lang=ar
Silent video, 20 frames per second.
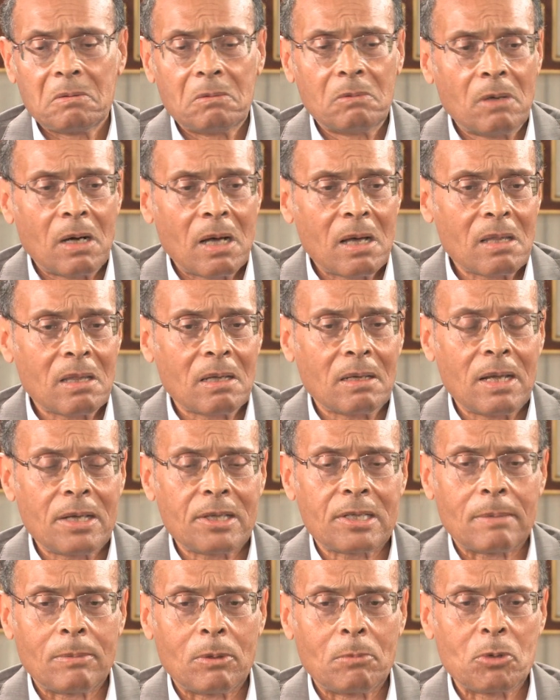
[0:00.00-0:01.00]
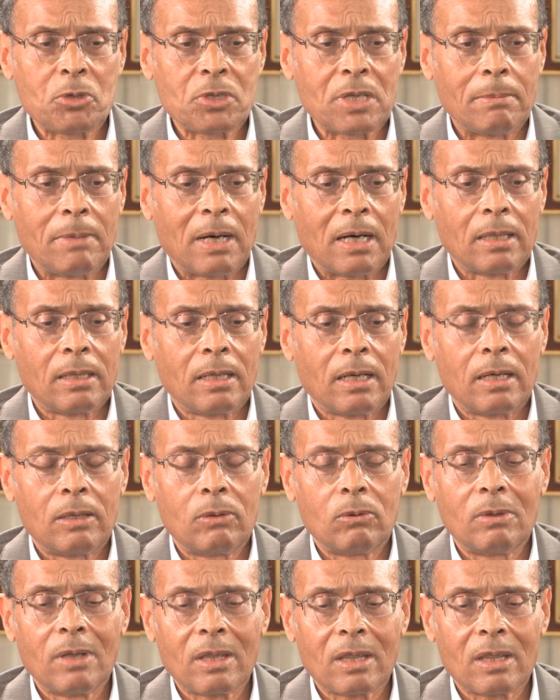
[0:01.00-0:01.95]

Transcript: وهذا ليس بمستبعد لأن